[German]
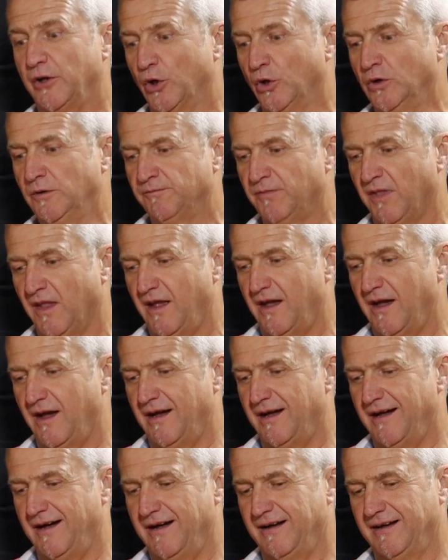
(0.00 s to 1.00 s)
Ja,
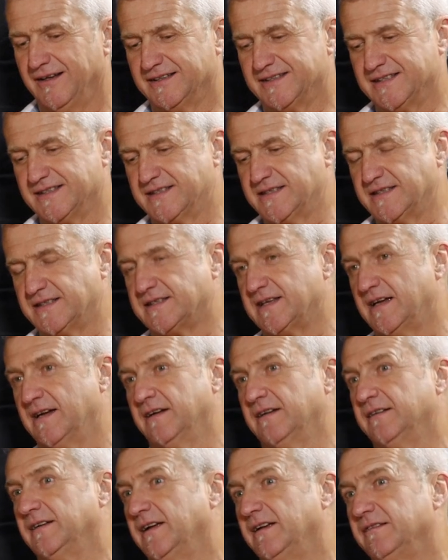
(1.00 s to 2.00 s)
Ah, das ist
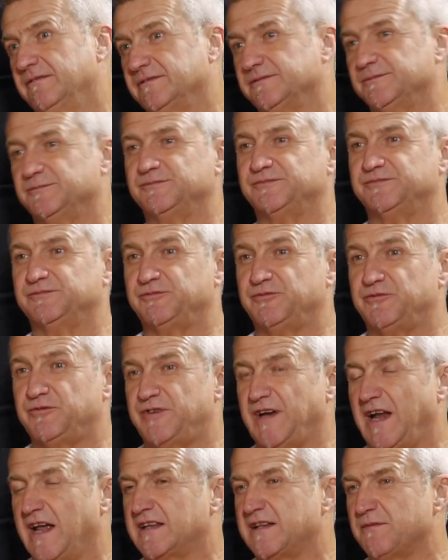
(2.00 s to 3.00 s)
äh,
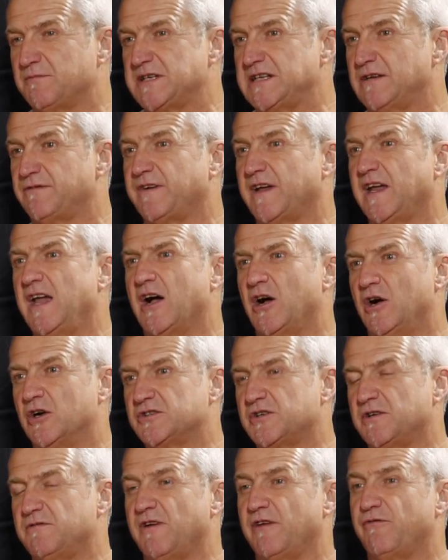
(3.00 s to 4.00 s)
vielleicht ein bisschen früher
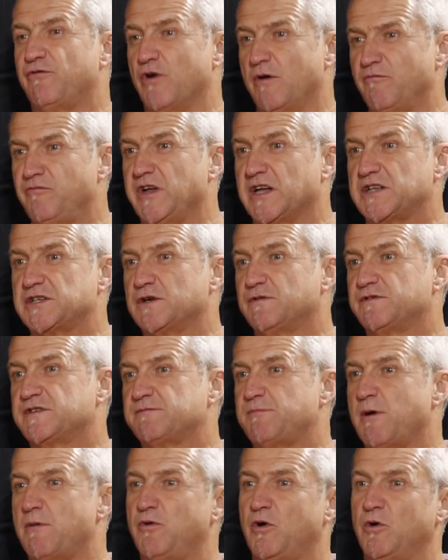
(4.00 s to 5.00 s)
aussehen, weil vor dem
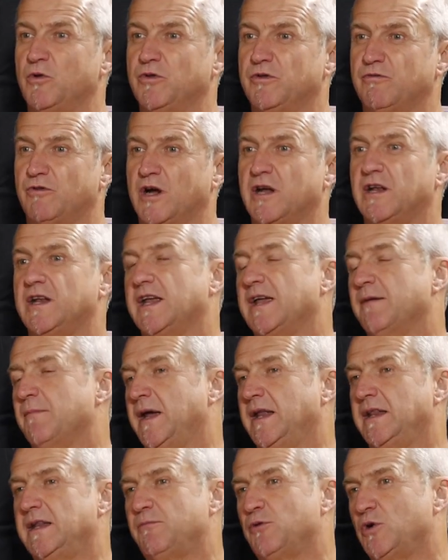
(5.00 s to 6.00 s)
Wirtschaftsverband war ja die
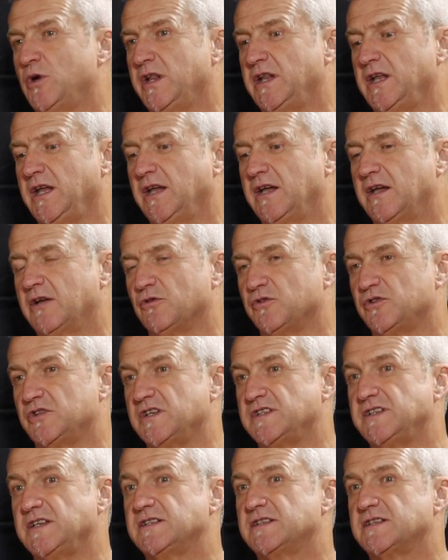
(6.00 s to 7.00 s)
Gemeindepolitik
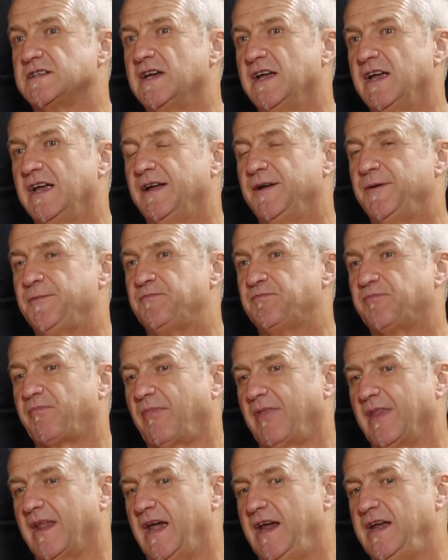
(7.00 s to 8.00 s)
und das ist
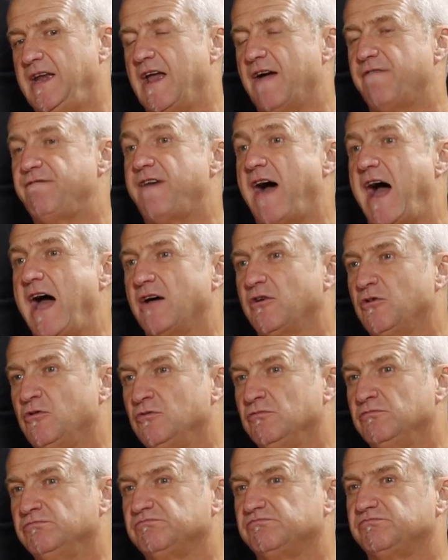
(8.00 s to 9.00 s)
eine
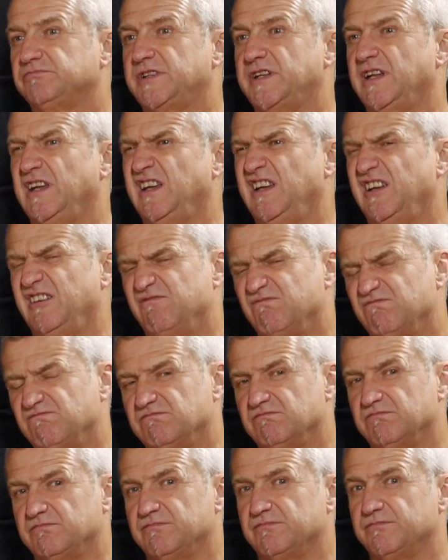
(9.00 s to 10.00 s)
Erfahrung, die
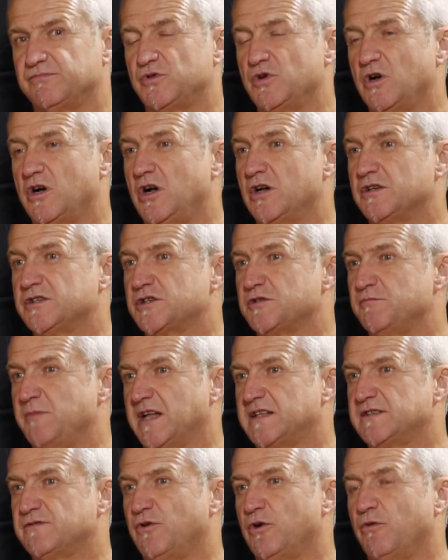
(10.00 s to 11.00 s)
durchaus
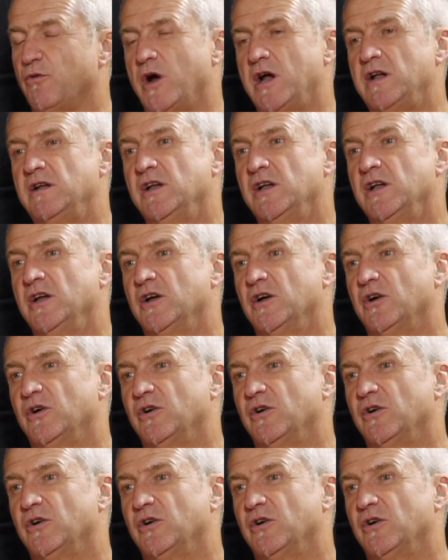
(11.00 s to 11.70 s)
schmerzvoll war